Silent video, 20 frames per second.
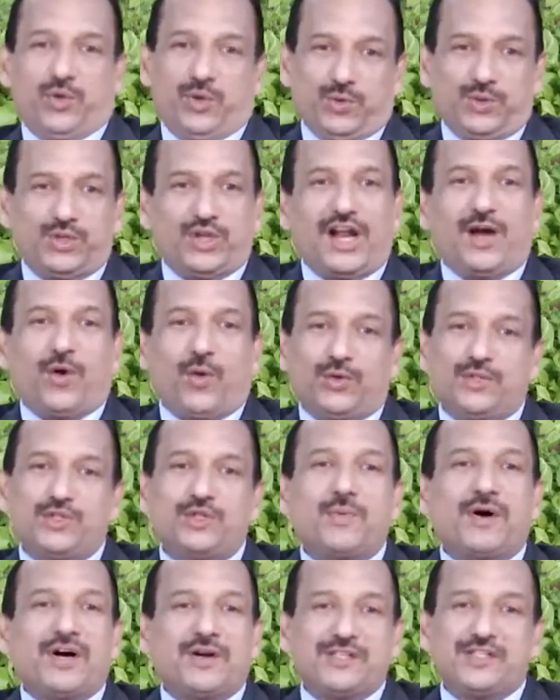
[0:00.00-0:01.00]
யூஸ்வலாக
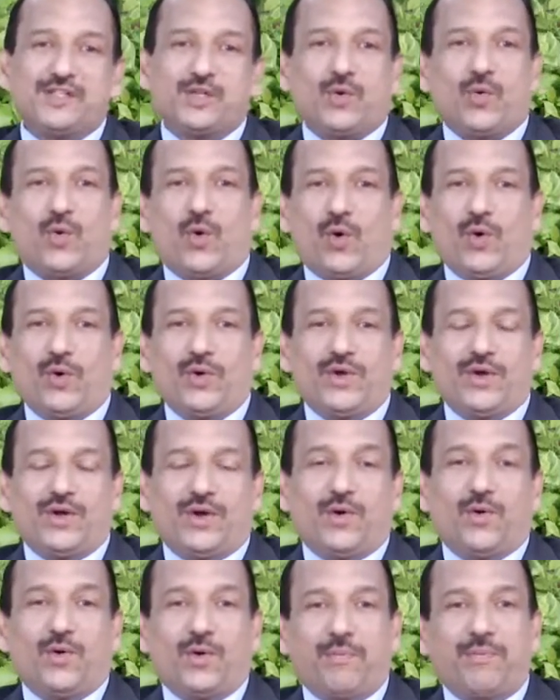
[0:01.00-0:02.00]
கொஞ்சமாக வச்சுக்குவோம்
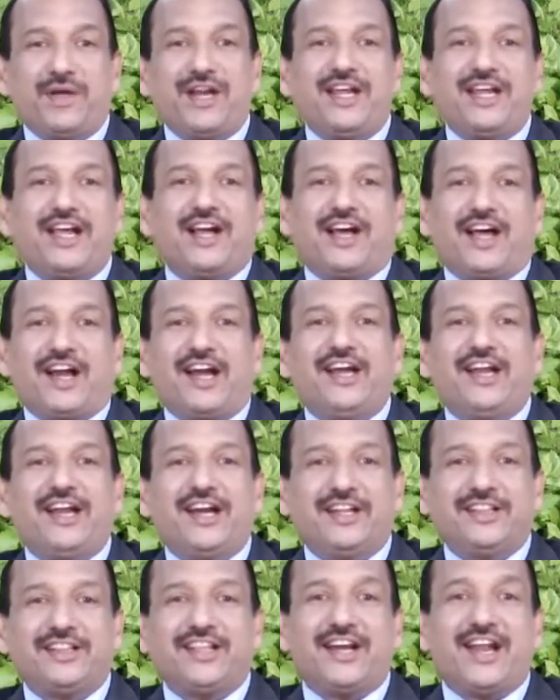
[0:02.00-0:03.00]
ஒரு பெரிய கரண்டி
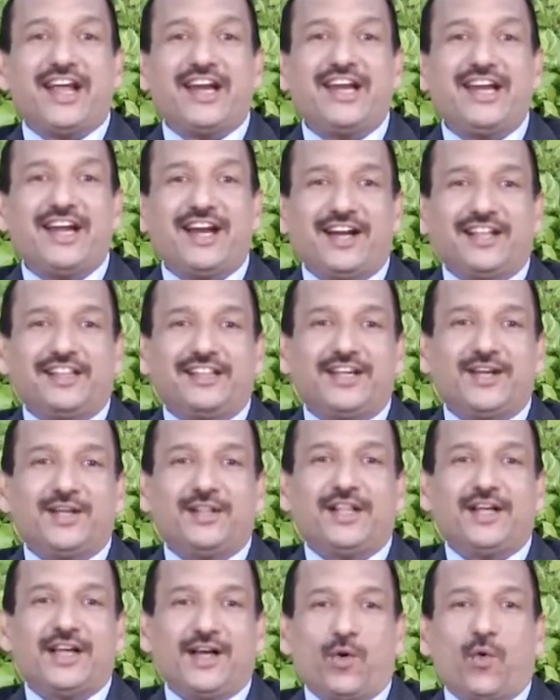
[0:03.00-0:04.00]
எடுத்து நிறைய எடுத்து
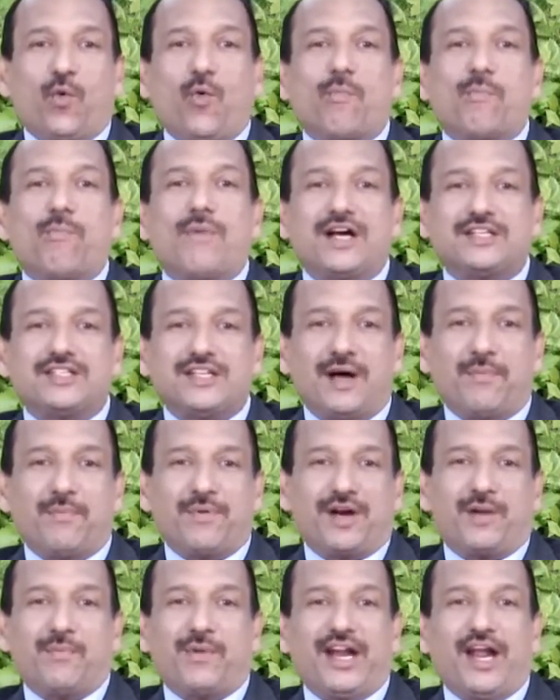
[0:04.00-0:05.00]
இந்த உப்புமா
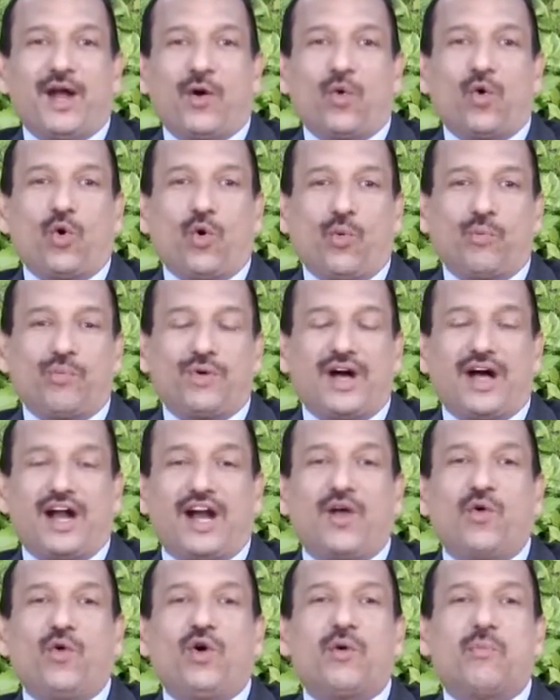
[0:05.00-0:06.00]
சாப்பிட்ற மாதிரி அவ்வளோ
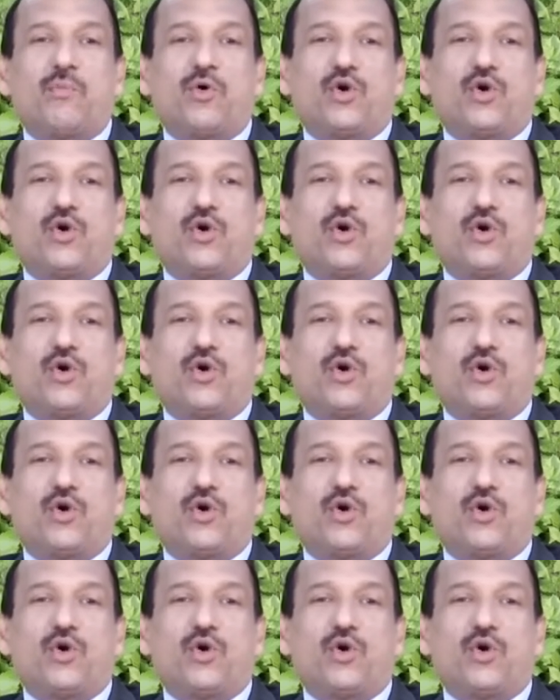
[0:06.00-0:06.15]
அளவுக்கு